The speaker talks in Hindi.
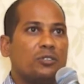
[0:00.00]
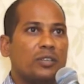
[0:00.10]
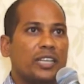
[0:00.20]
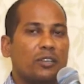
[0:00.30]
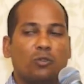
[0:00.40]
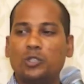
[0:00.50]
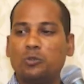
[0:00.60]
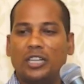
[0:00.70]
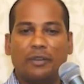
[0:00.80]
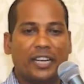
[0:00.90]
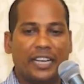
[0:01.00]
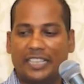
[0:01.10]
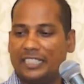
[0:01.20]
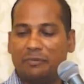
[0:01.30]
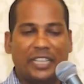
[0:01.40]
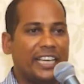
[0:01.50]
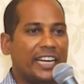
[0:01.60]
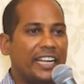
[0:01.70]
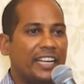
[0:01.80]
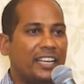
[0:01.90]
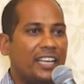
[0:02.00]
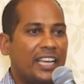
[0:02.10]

सुन रहे कोई सुनने वाला नहीं सब देख रहे हैं